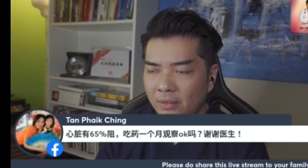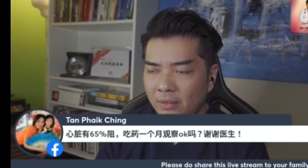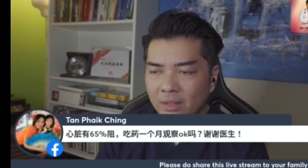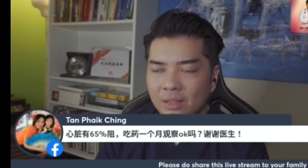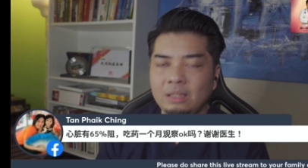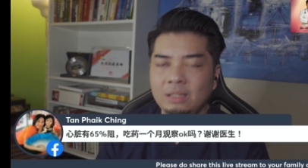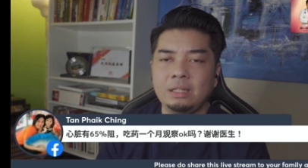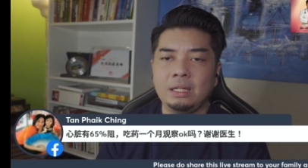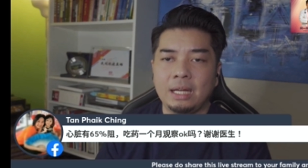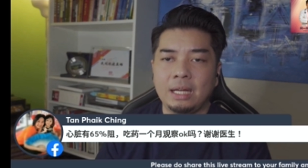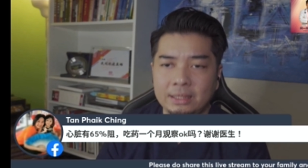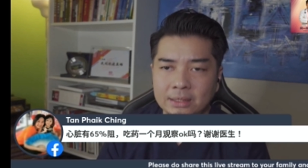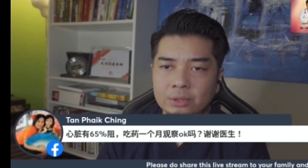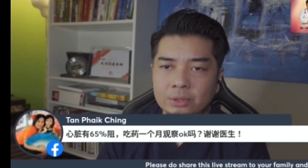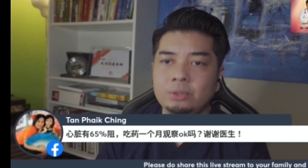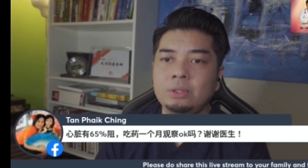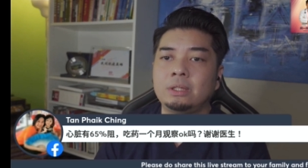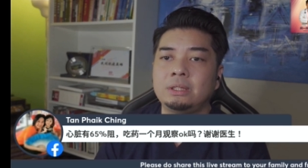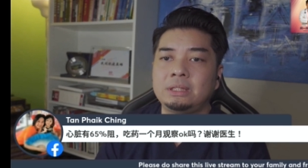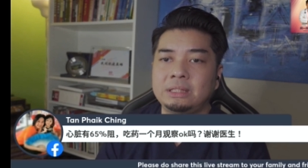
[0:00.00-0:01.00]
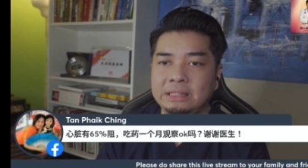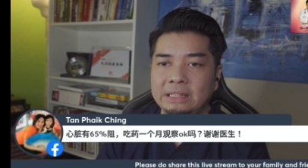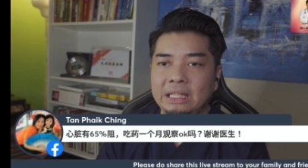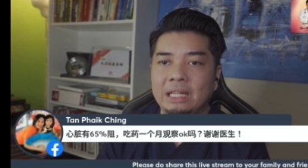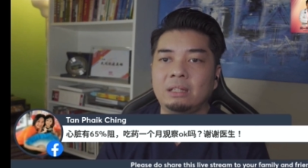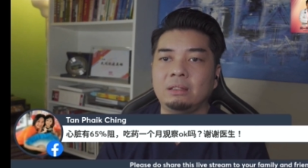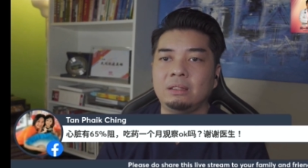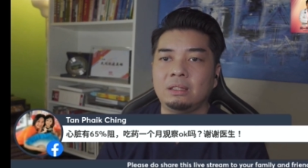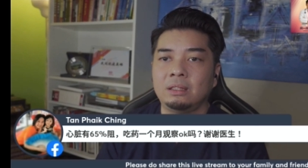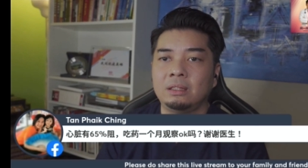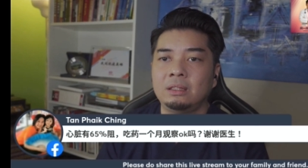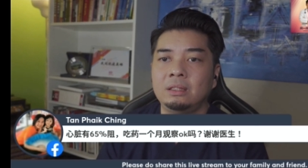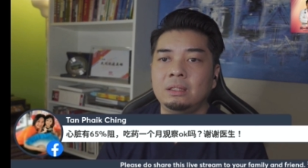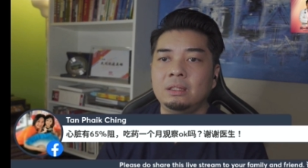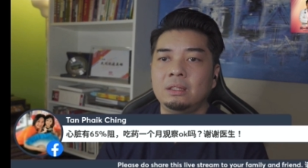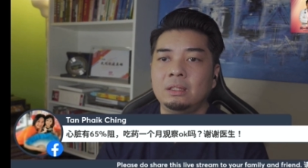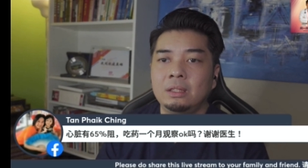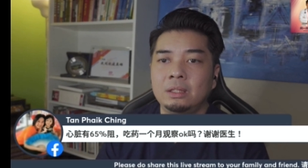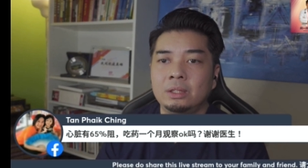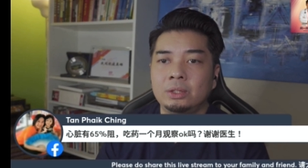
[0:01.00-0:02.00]
你还是需要吃药的。
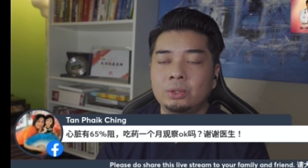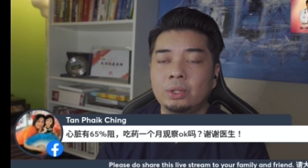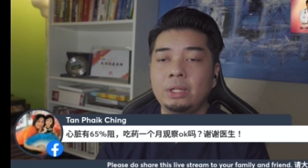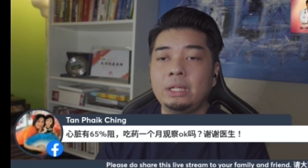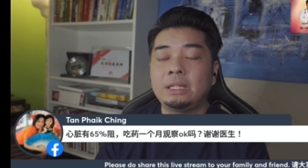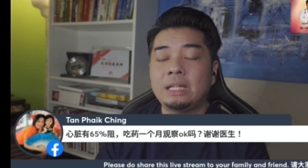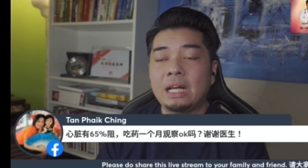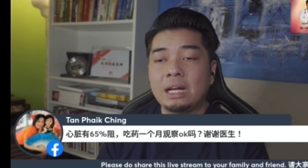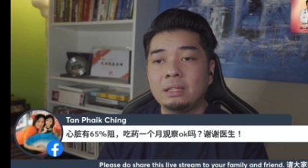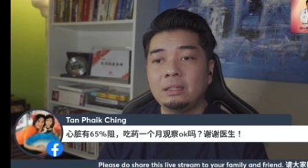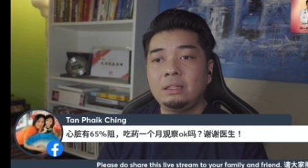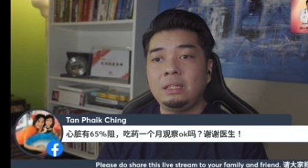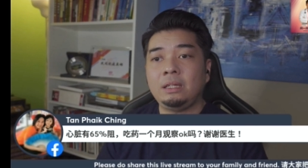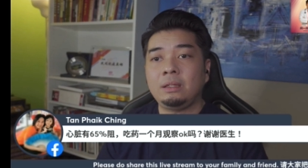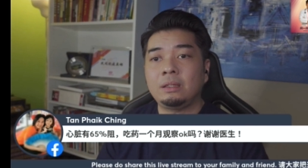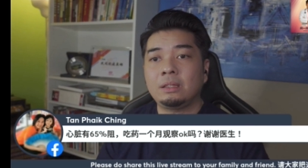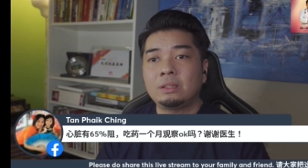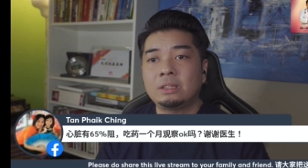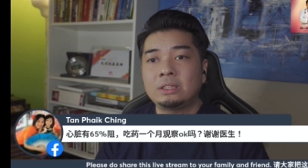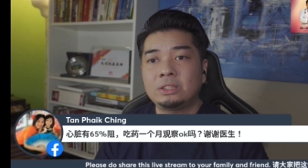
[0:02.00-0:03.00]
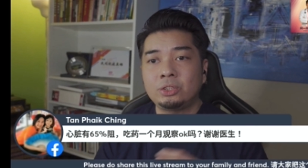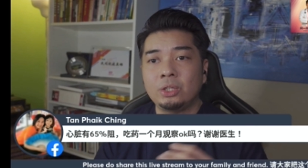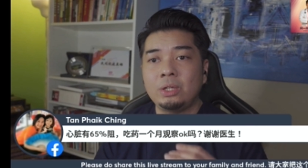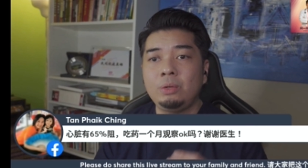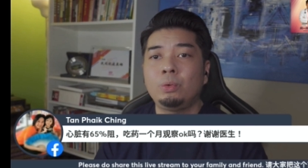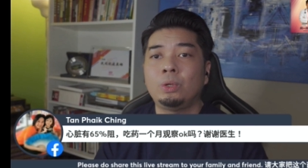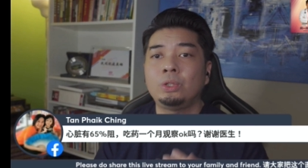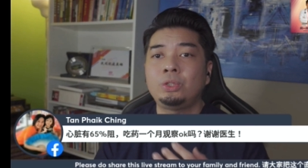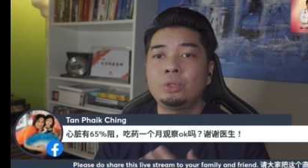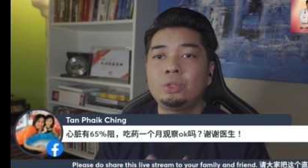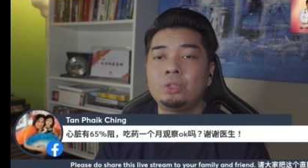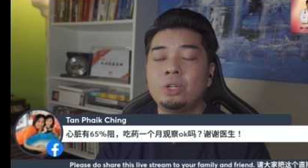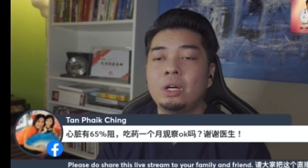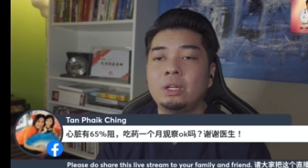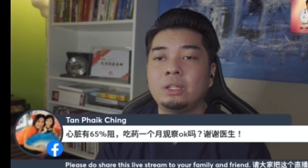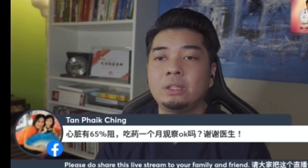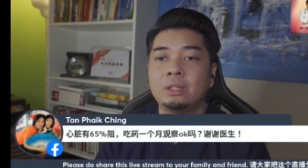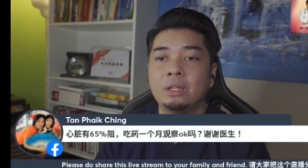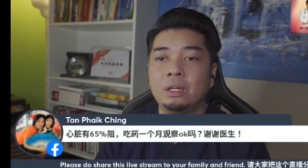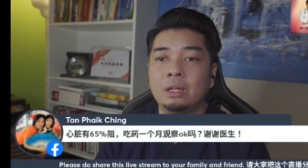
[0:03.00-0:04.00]
所以当你，所以我是
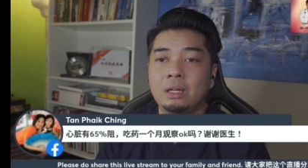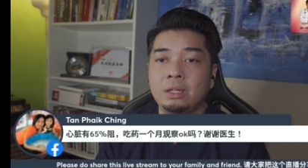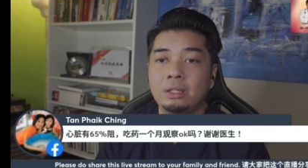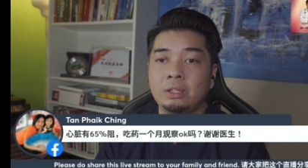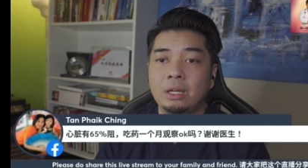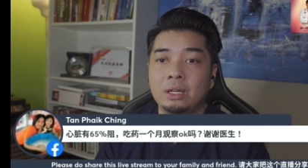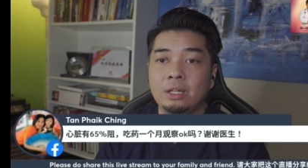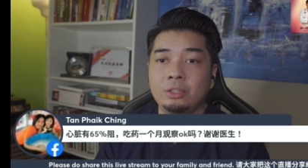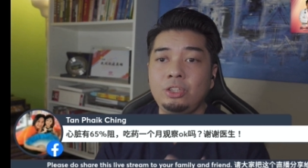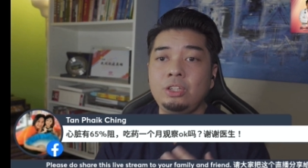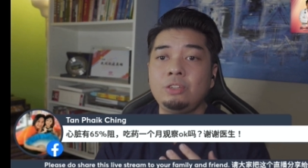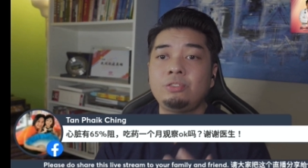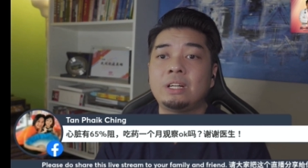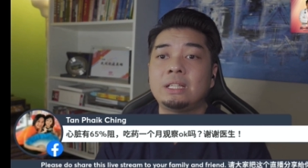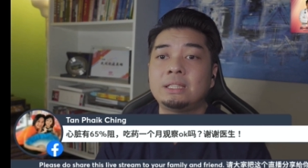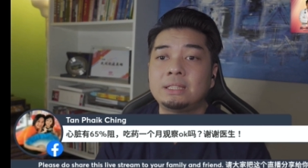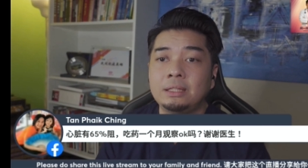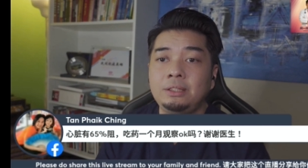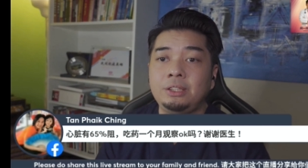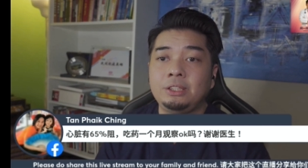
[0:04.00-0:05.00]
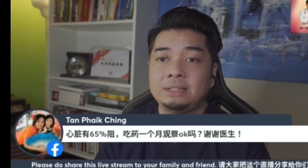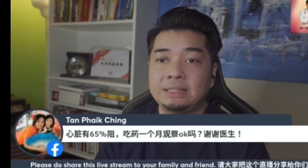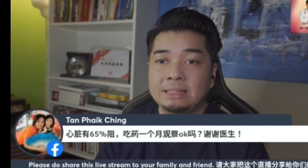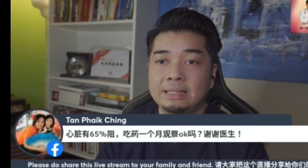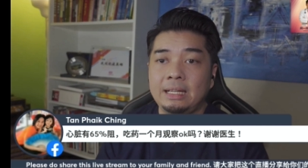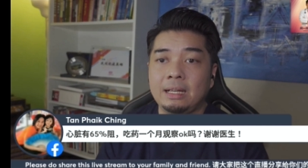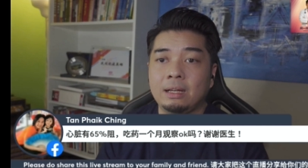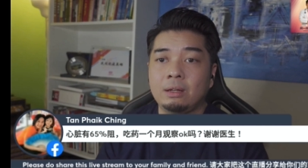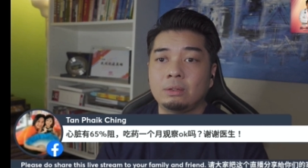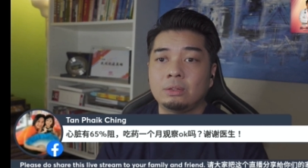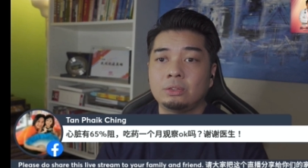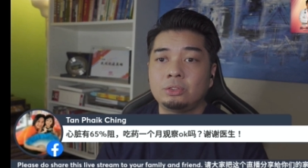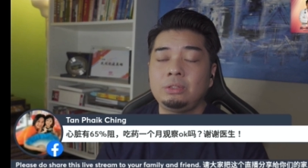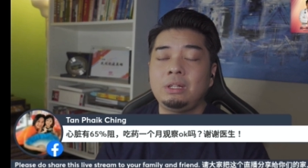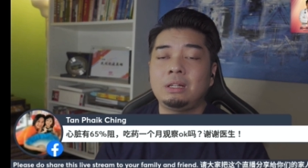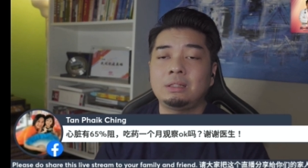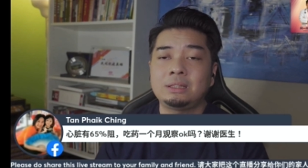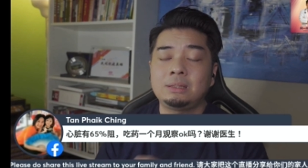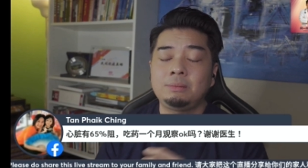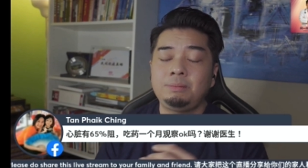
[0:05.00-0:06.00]
说啊，预防生理治疗，最
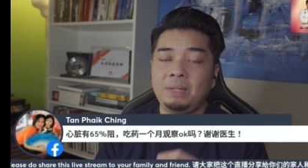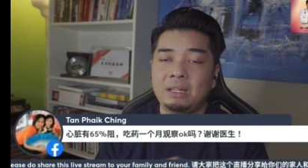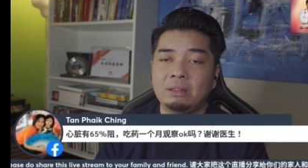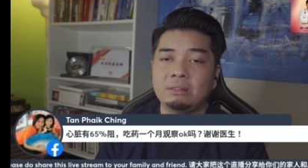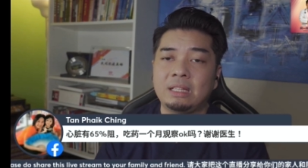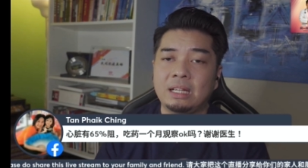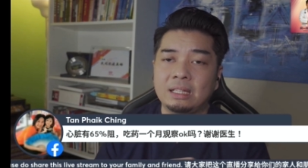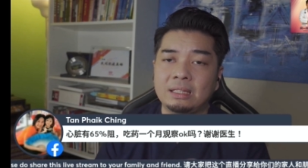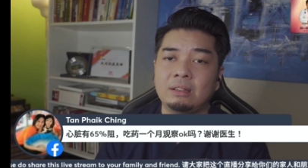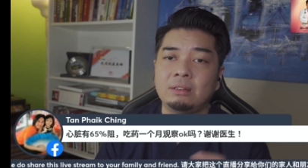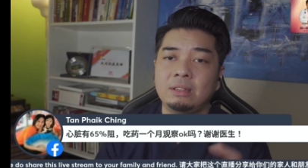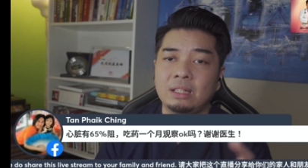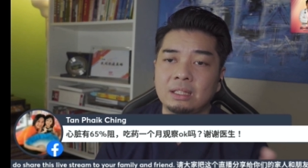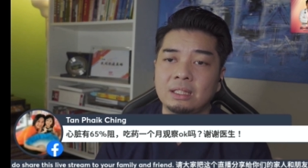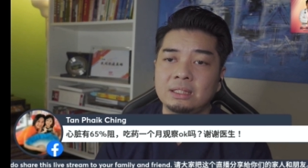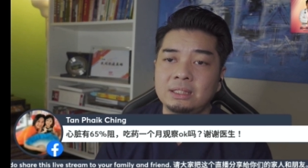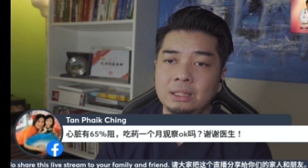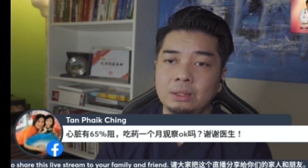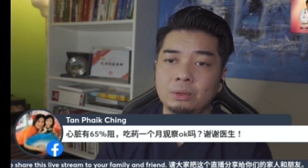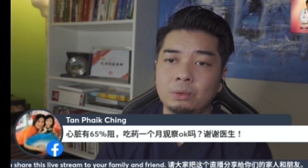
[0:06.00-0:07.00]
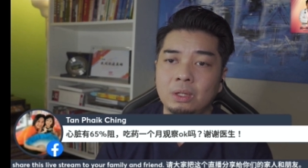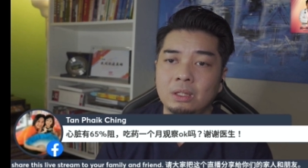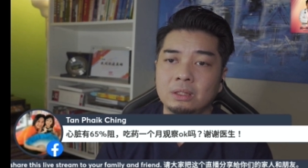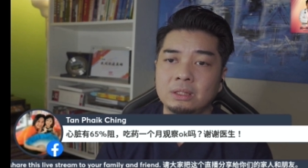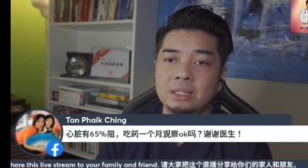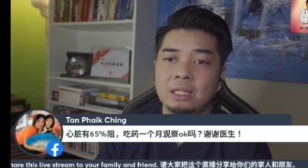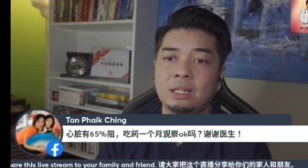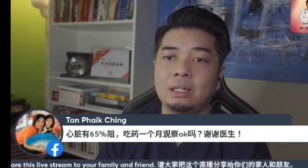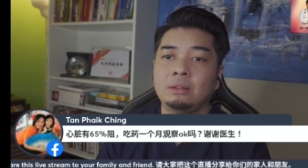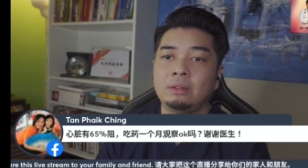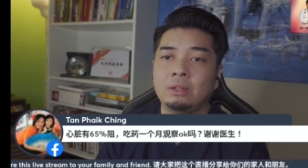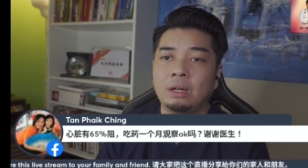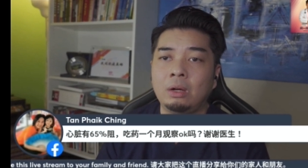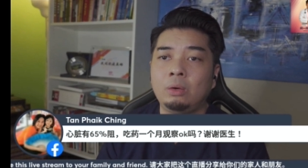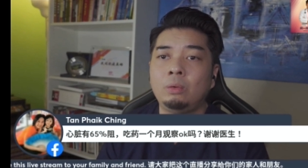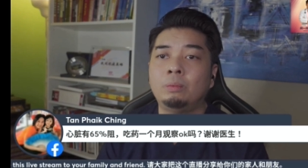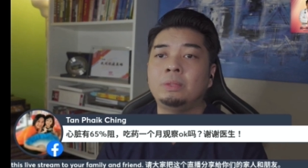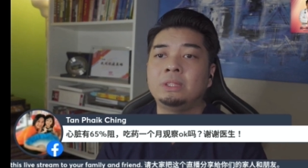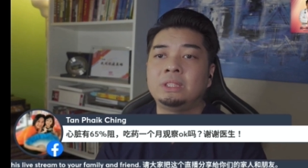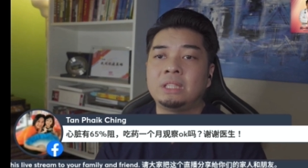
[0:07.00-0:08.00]
好是不要达到那个情况下，然后
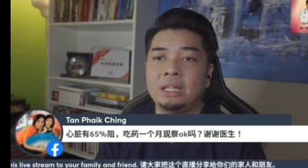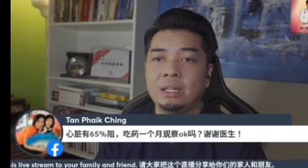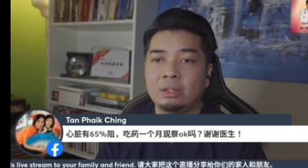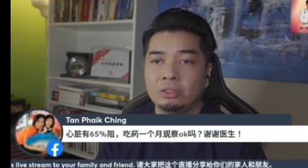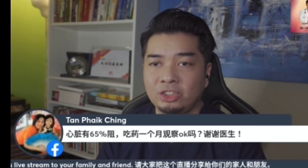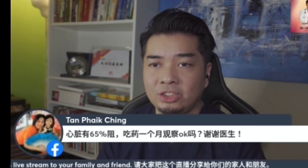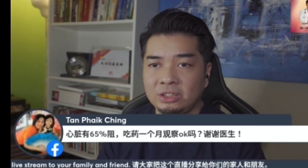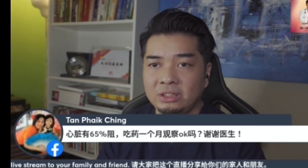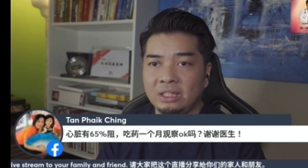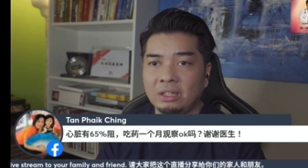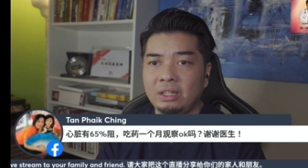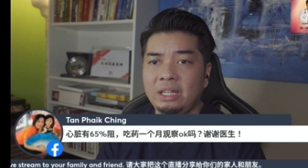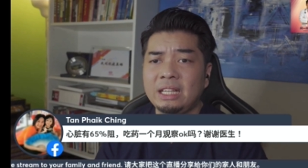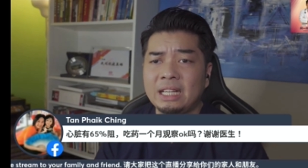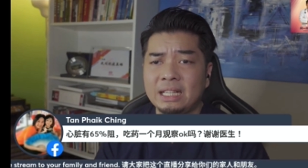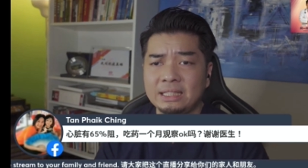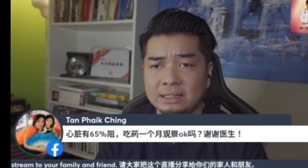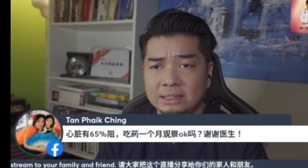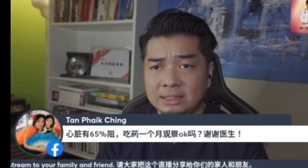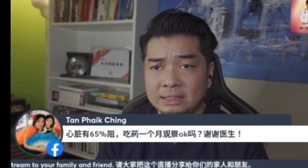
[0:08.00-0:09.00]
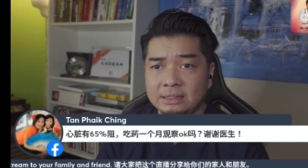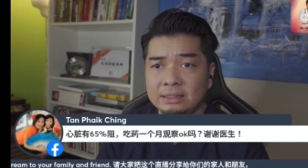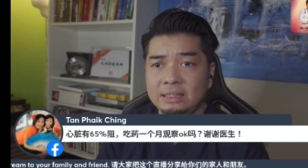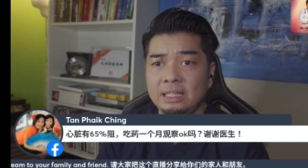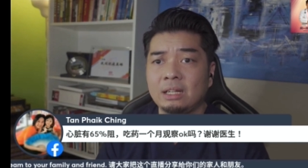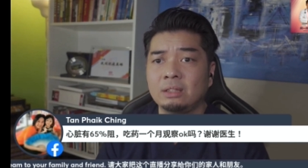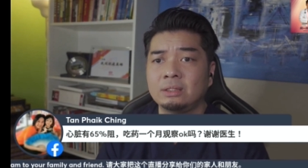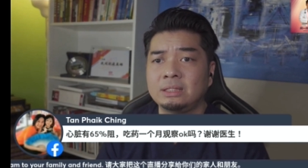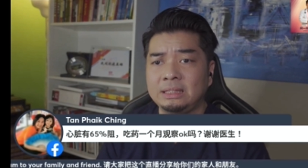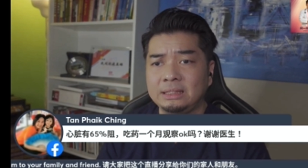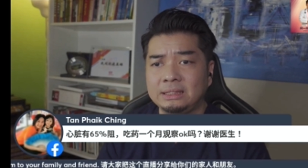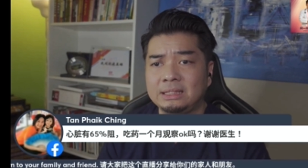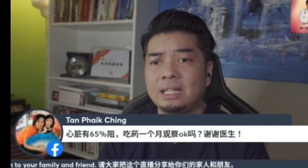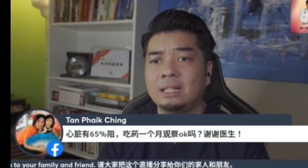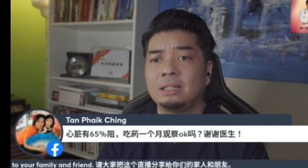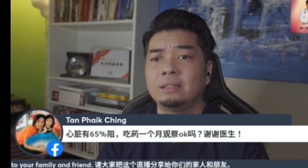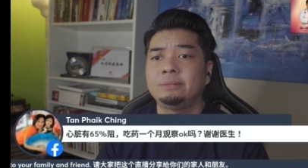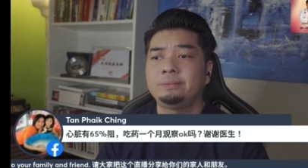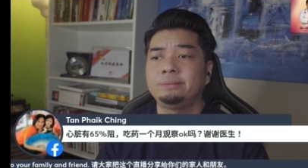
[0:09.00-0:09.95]
我们才要吃药。一开始吃药，心脏